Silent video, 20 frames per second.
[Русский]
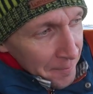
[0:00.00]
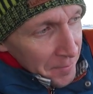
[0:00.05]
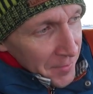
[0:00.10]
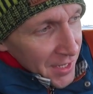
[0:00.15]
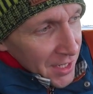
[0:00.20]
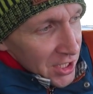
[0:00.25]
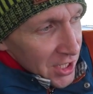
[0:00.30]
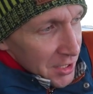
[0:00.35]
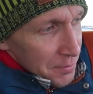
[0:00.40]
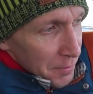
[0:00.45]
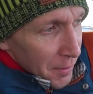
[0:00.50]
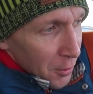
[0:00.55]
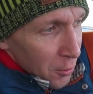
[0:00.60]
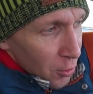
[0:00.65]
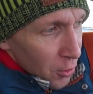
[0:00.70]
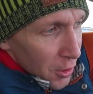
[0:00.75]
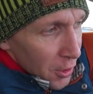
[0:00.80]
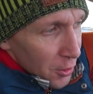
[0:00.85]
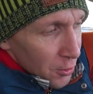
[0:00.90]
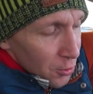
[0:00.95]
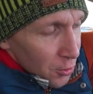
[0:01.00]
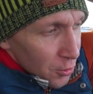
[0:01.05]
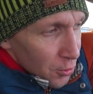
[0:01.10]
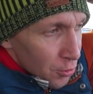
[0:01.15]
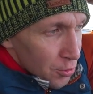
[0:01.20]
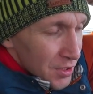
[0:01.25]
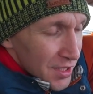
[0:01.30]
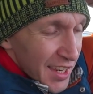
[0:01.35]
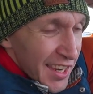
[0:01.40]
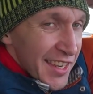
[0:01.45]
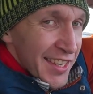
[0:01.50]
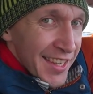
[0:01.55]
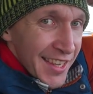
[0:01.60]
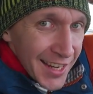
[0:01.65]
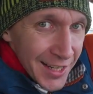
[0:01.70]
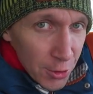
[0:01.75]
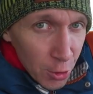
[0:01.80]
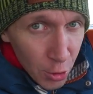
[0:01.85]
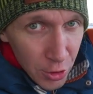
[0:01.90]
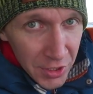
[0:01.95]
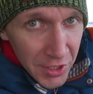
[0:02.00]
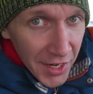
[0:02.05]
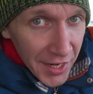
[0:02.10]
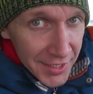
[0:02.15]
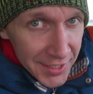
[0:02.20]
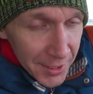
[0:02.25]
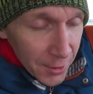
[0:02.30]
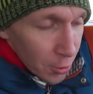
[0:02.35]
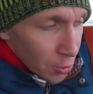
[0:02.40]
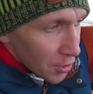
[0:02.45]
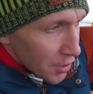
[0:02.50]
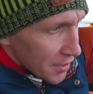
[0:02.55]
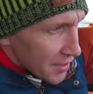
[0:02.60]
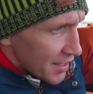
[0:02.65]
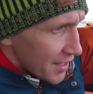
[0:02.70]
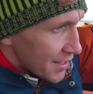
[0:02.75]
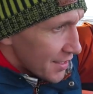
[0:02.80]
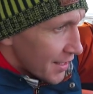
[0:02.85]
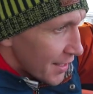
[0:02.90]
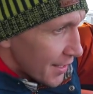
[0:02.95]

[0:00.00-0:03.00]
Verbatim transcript: И сейчас по городу, ну, средний расход трасса-город 10